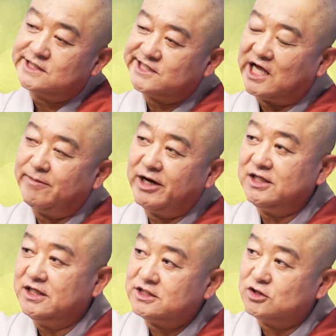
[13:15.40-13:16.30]

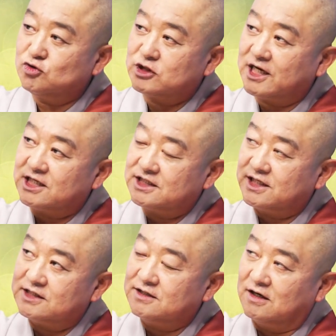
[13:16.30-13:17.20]
4만 2천 유자나씩
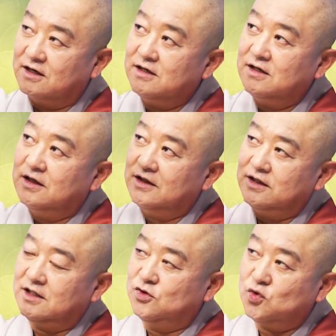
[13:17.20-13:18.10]
해서
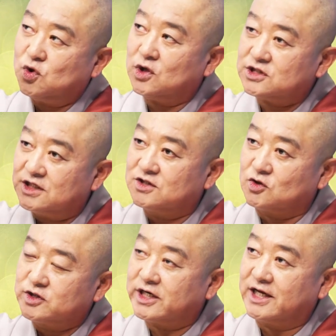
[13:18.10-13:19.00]
이 육격천이
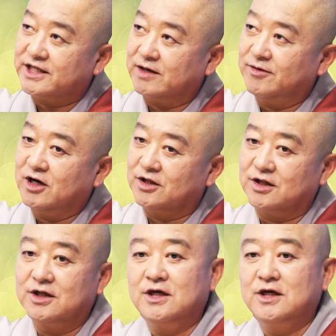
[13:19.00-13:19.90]
존재를 한다면